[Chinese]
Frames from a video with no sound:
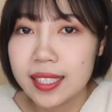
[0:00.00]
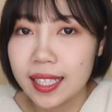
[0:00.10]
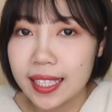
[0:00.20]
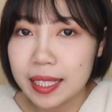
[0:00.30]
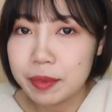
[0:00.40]

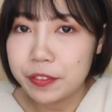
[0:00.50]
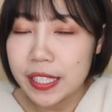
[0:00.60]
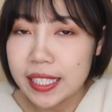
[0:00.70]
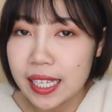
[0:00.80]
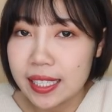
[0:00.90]
想来跟你们
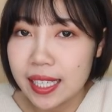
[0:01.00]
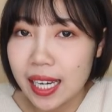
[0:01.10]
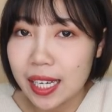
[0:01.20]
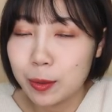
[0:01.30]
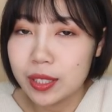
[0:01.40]
分享一
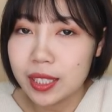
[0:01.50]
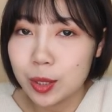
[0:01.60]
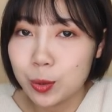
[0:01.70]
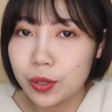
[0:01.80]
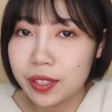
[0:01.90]
下我自
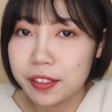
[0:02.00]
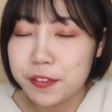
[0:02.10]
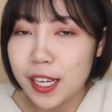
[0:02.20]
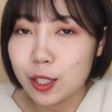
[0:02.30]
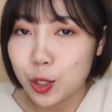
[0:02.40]
己做的
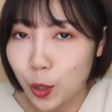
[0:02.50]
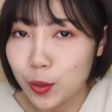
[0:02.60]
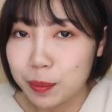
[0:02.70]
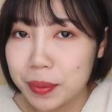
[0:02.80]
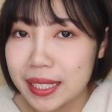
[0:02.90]
非常
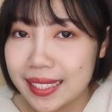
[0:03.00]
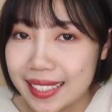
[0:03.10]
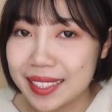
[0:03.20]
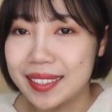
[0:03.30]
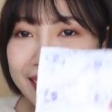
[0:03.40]
丑的笔
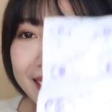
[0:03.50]
记，